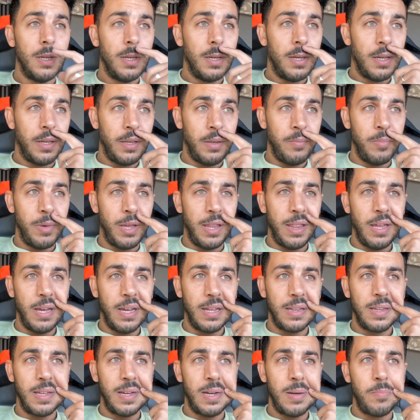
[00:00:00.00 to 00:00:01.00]

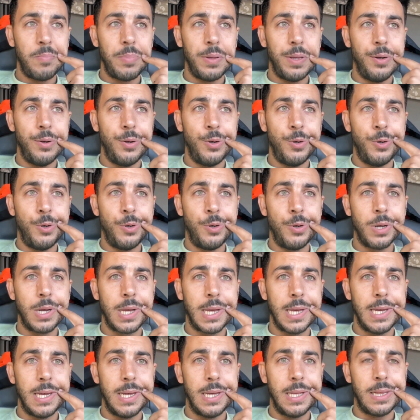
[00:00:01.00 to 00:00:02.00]
inmediata, pero
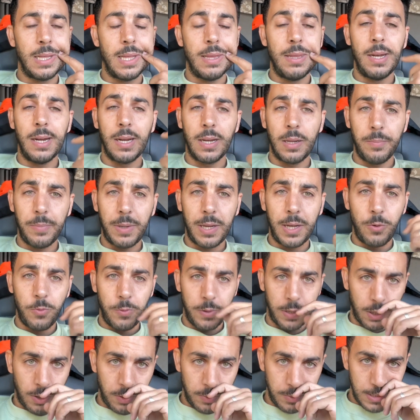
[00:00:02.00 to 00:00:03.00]
que tendría que pagar
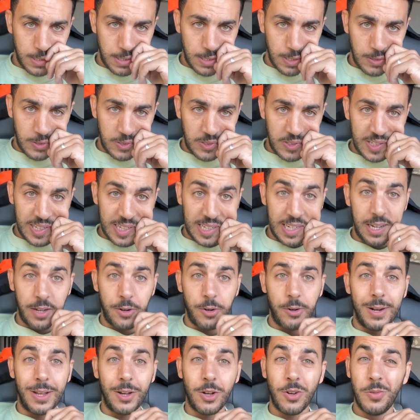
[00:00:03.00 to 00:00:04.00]
una comisión. Y
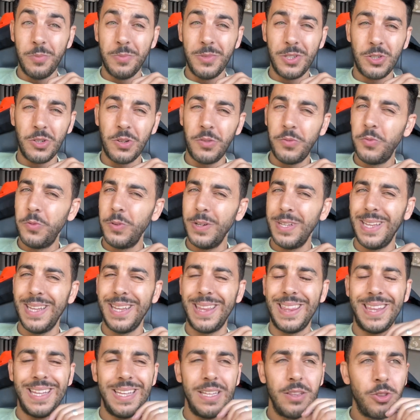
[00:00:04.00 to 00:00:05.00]
claro, la comisión fue de
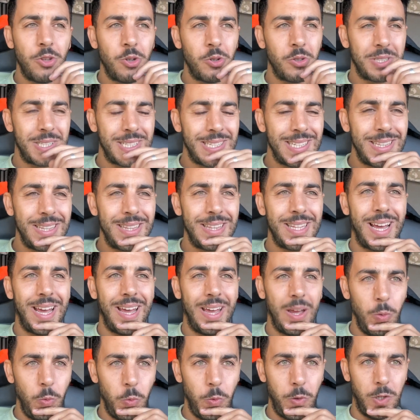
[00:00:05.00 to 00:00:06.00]
180
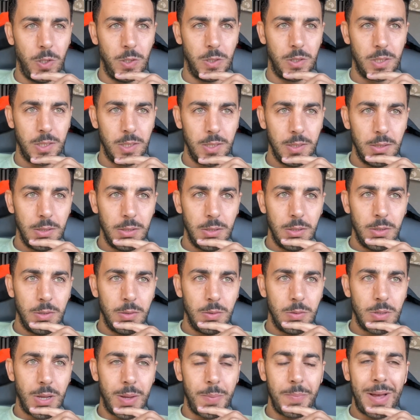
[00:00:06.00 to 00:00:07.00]
euros.
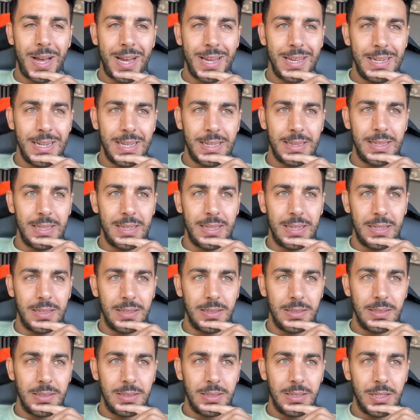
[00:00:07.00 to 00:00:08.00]
O sea, imagínate,
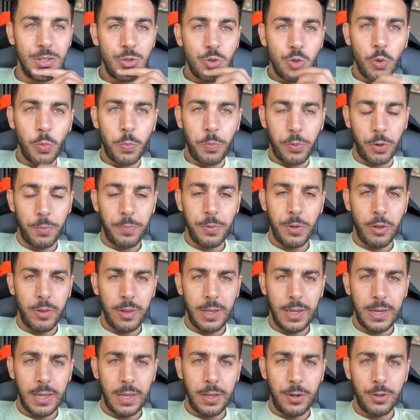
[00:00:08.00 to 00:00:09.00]
es tu propio
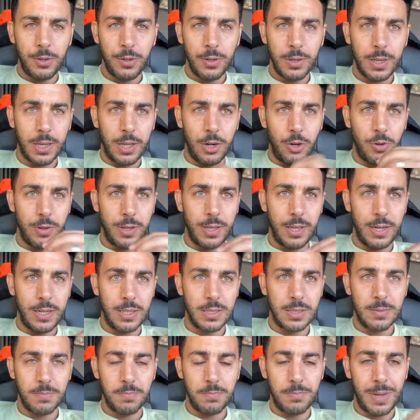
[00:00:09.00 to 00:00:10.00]
dinero que lo
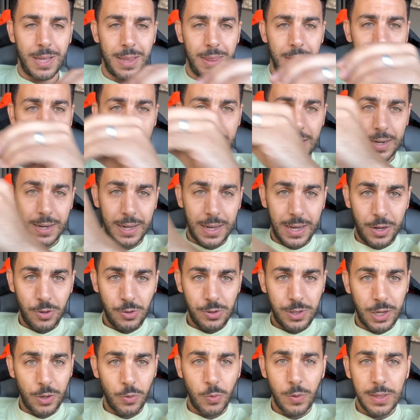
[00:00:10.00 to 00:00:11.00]
quieres mandar a
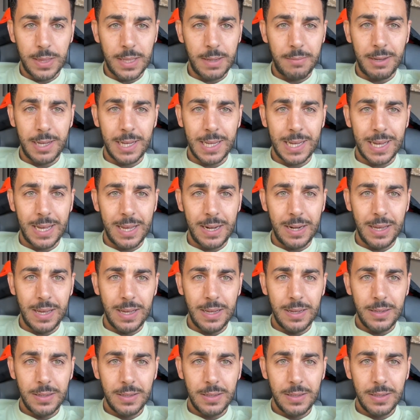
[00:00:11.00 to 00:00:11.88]
otra cuenta bancaria